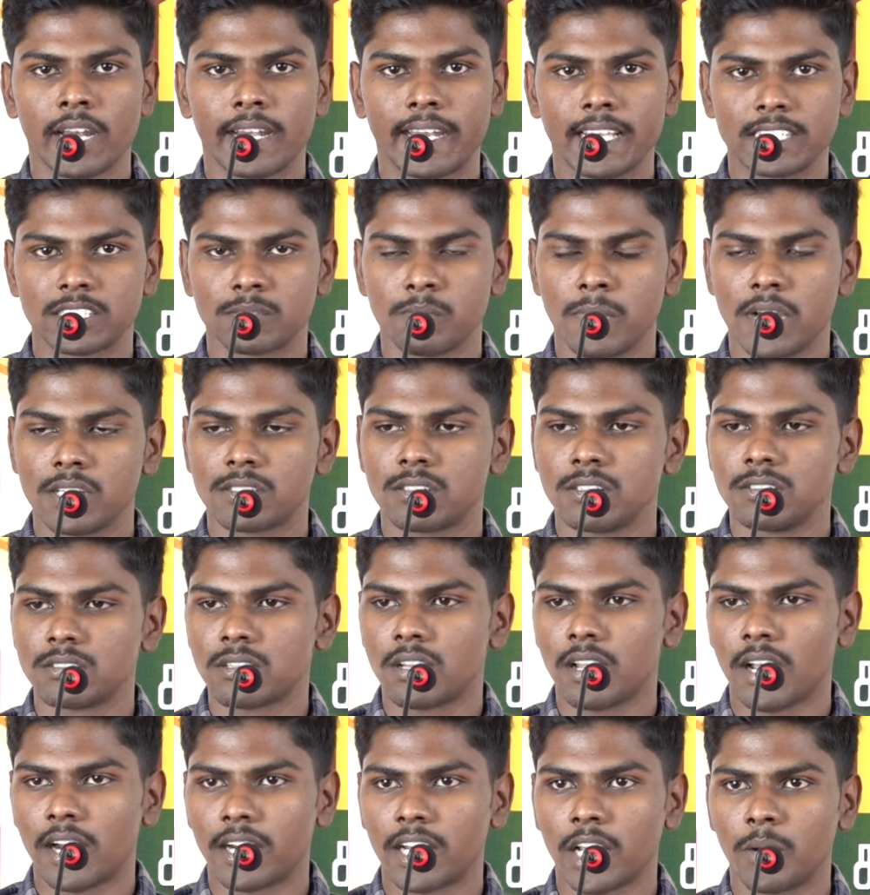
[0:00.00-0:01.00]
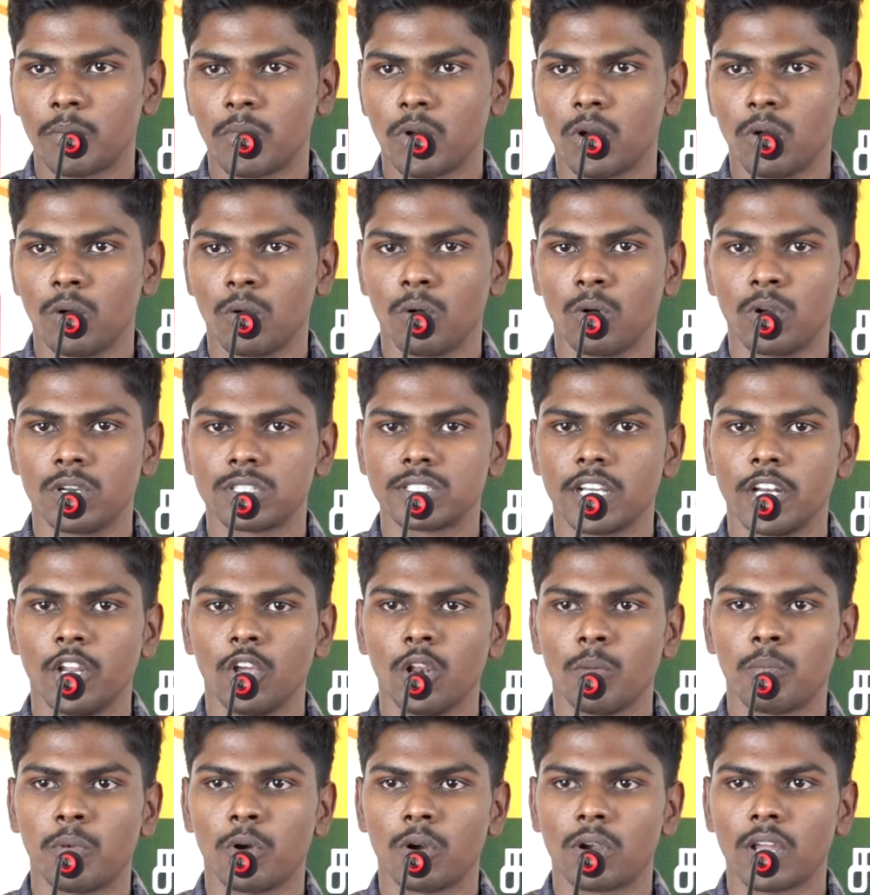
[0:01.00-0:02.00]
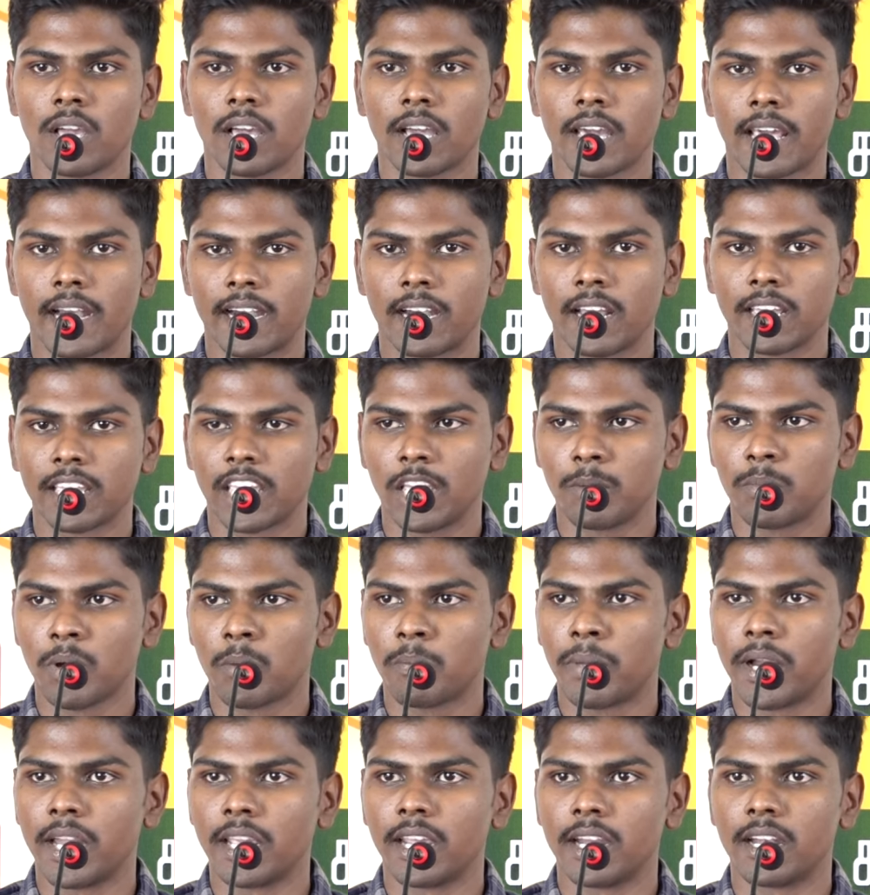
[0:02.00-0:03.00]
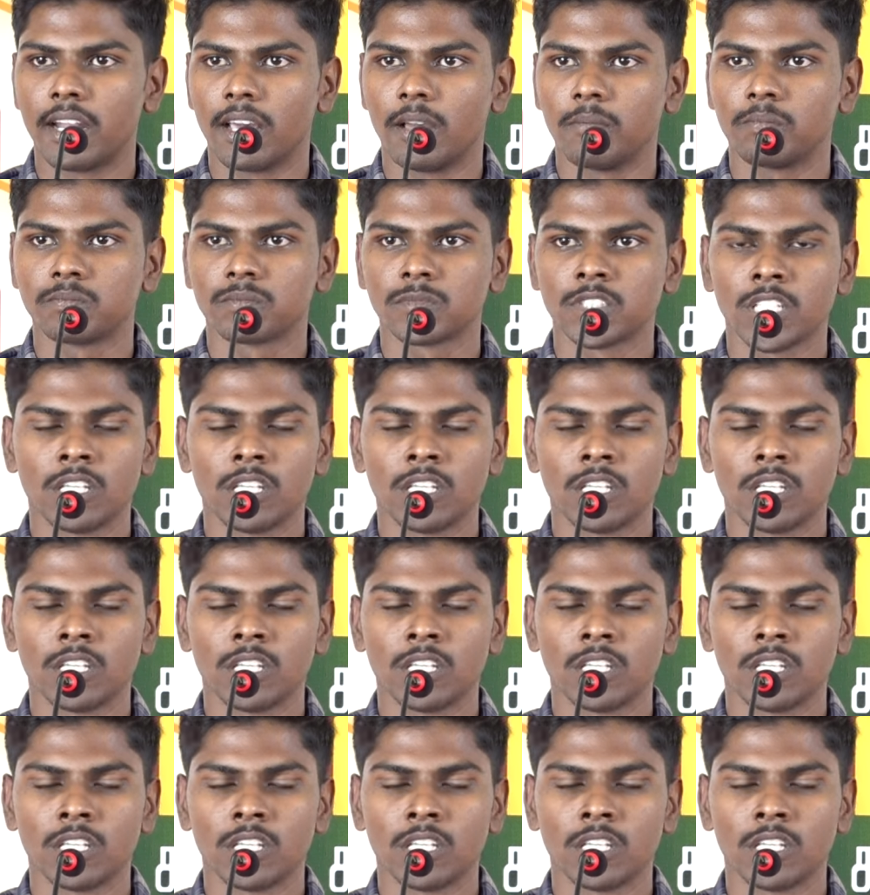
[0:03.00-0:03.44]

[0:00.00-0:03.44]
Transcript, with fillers: டெஸ்ட் பேட்ச் இருந்துச்சுன்னா அட்டன் பண்ணணும் ஒரு ஷெடியூல் போட்டு அதை கரெக்டாக கீப் அப் பண்ணிக்கிட்டேன்